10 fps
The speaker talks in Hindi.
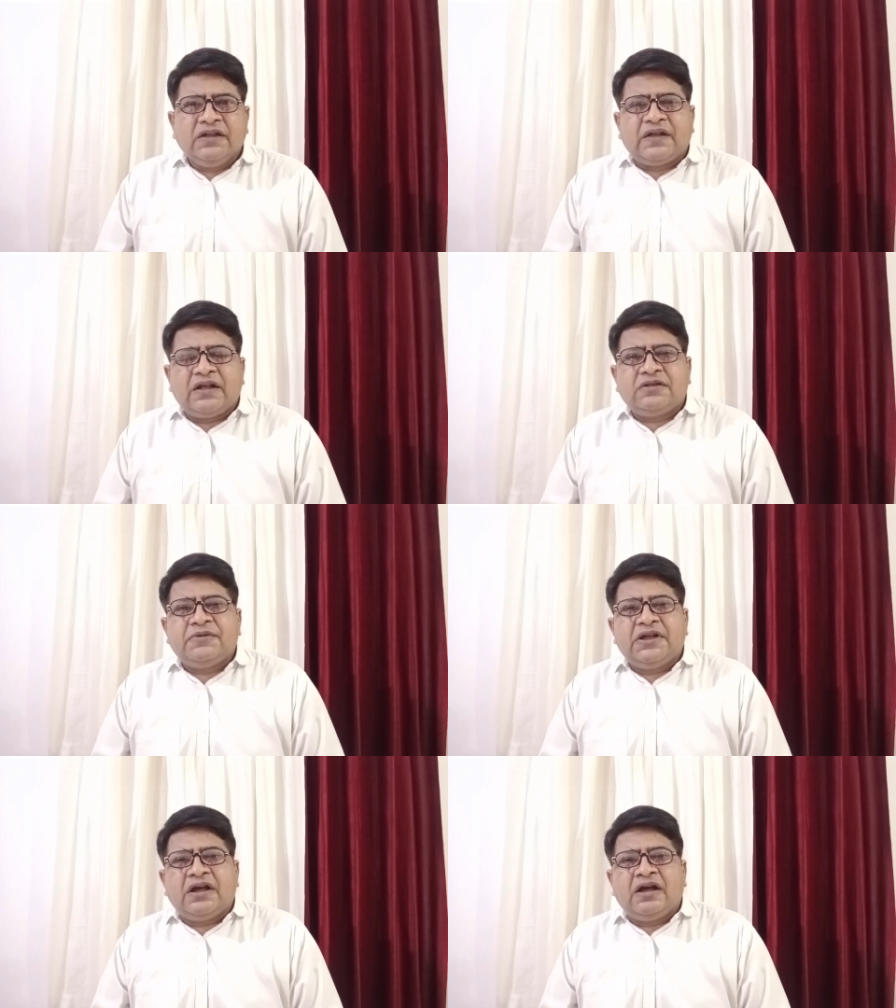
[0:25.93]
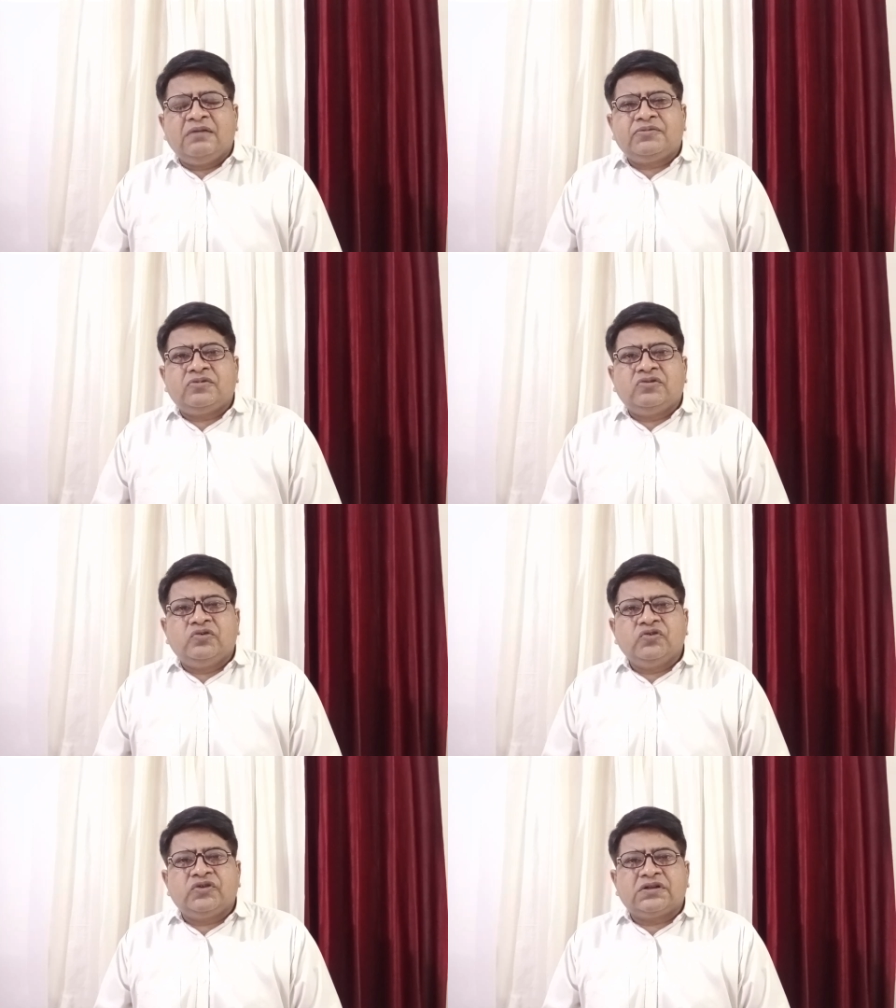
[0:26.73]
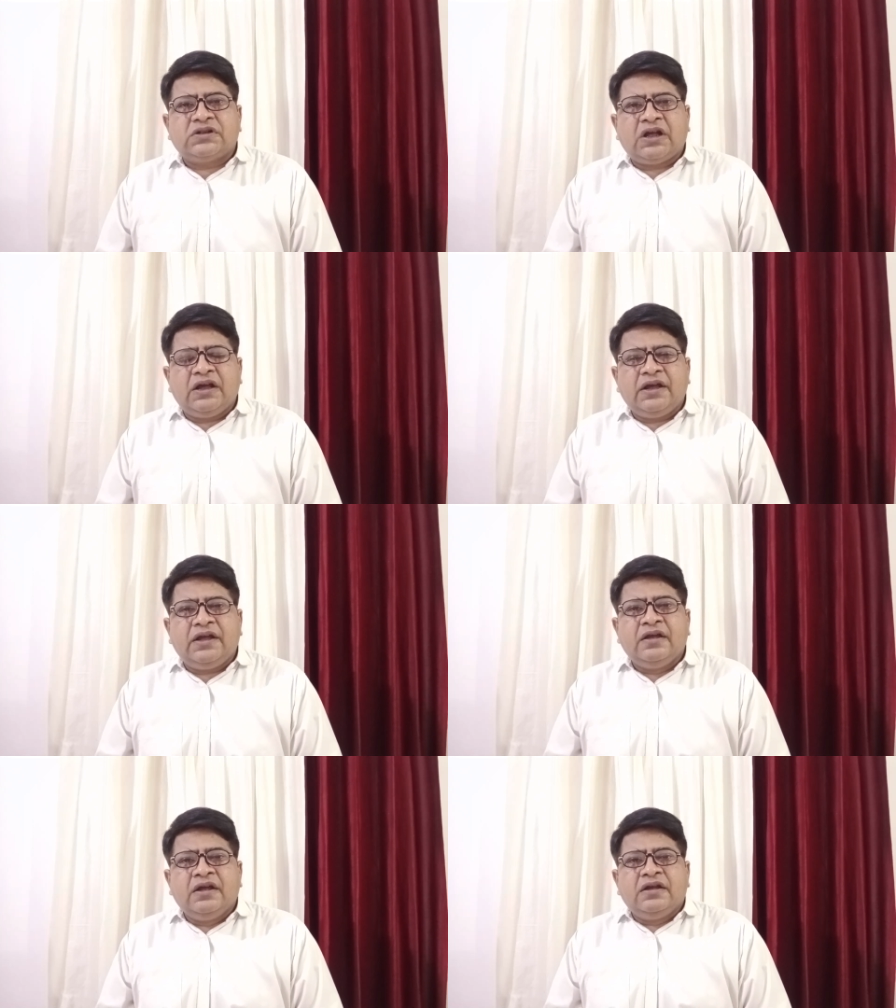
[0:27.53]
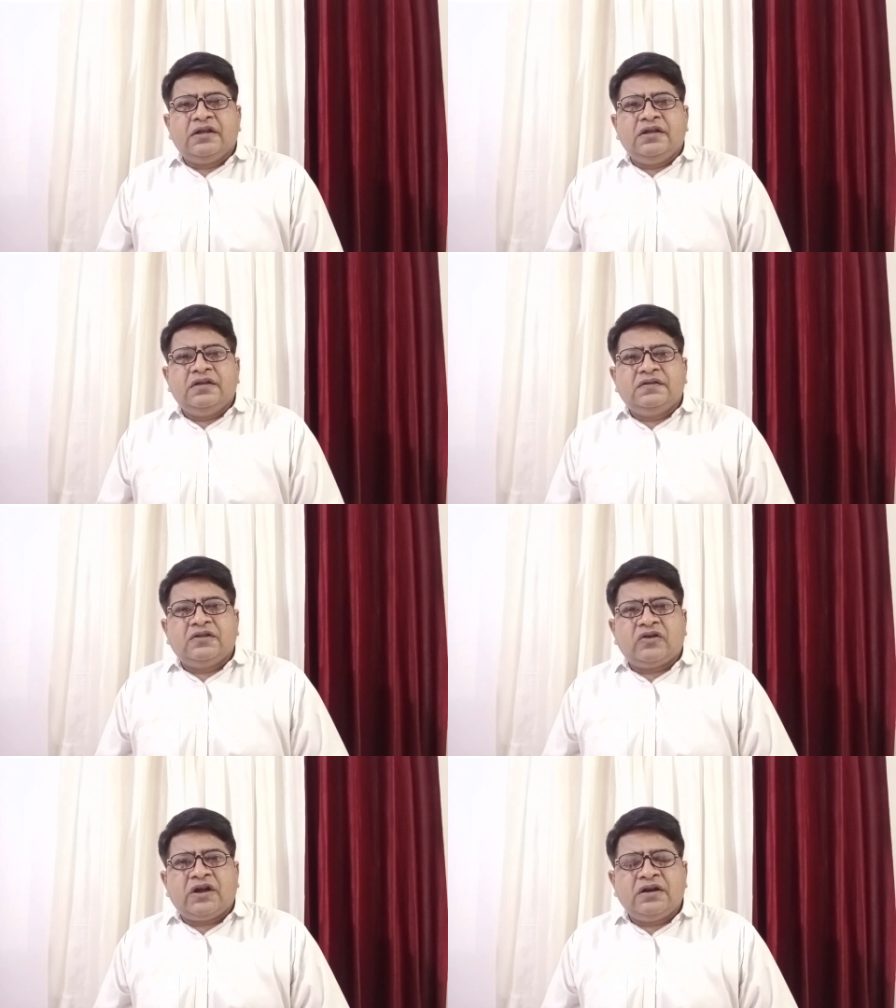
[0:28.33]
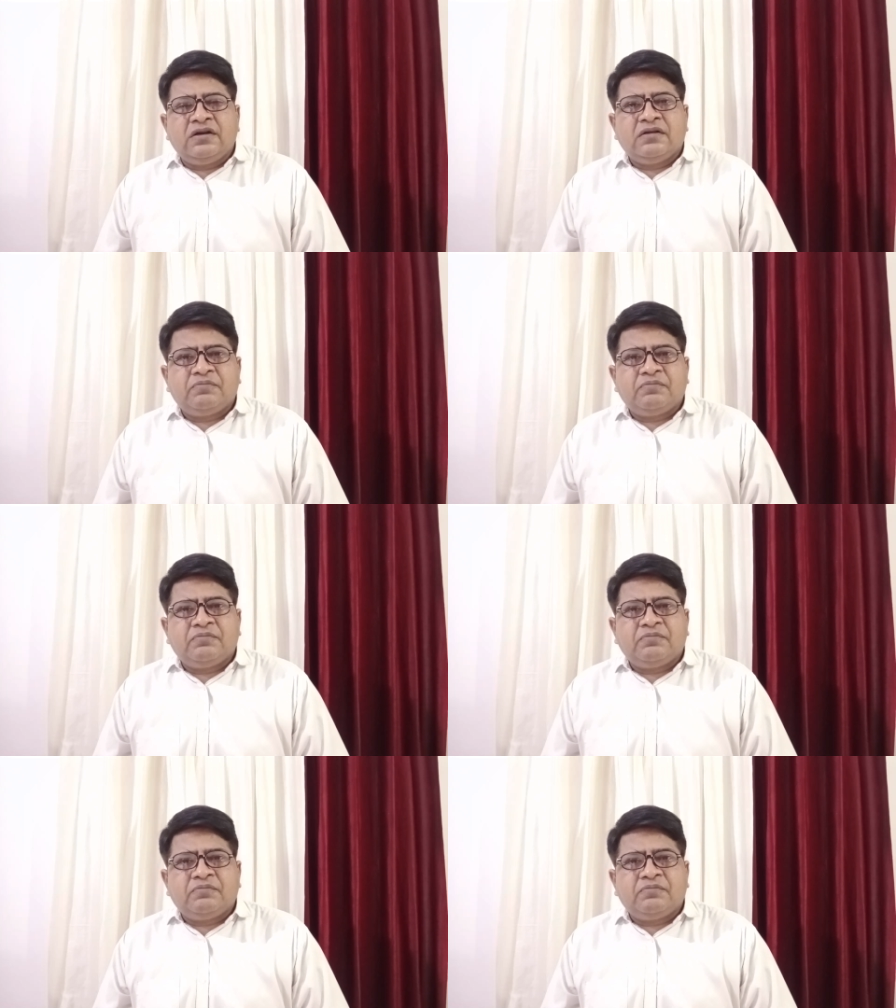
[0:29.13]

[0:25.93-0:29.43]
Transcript: साथ में आपको हो सकता है कि इस दौरान